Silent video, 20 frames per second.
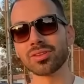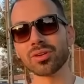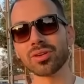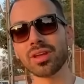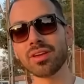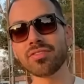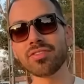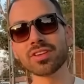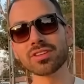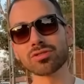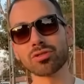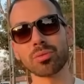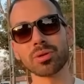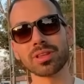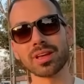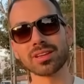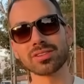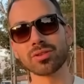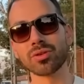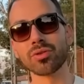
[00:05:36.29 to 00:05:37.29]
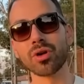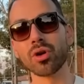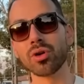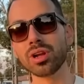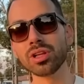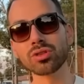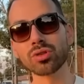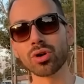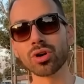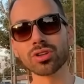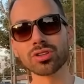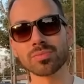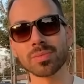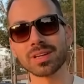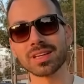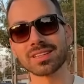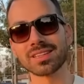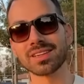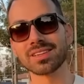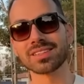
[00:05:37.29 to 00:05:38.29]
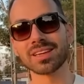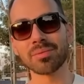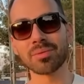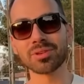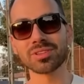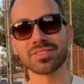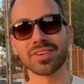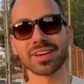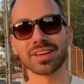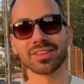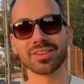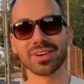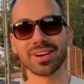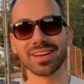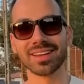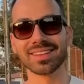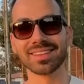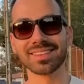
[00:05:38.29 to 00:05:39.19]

eu nem vi os comentários. Eu, eu, li todos, mas assim, sabe quando você vai ignorando?